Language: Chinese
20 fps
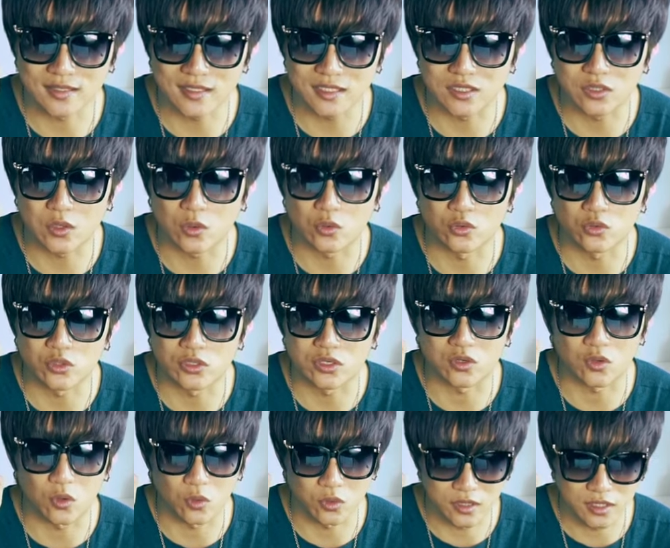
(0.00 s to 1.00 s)
自动预
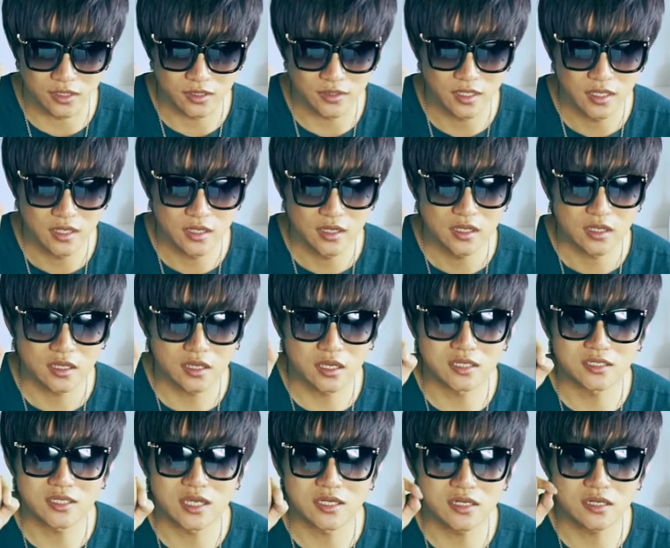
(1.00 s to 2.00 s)
热功能，
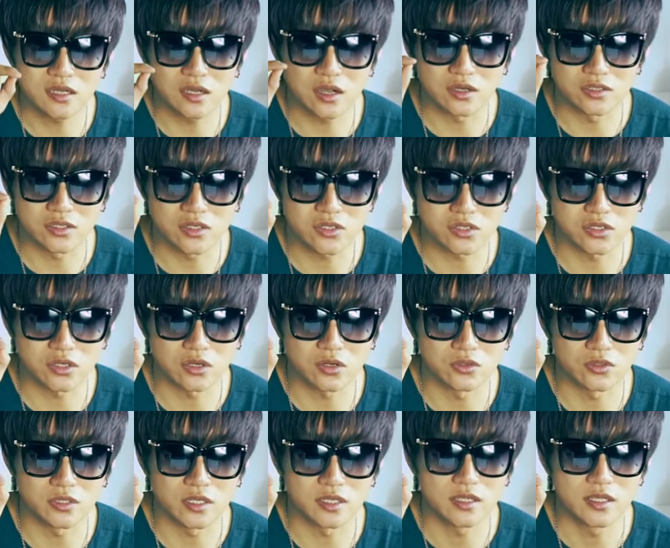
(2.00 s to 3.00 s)
可以在任何的时
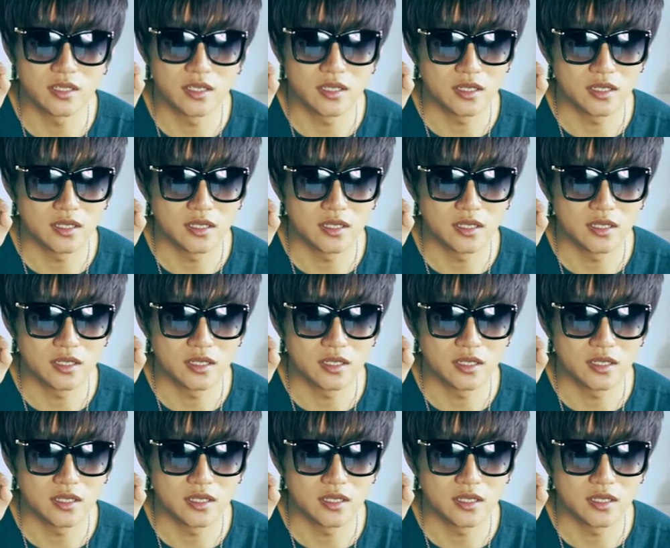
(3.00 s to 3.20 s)
候呢，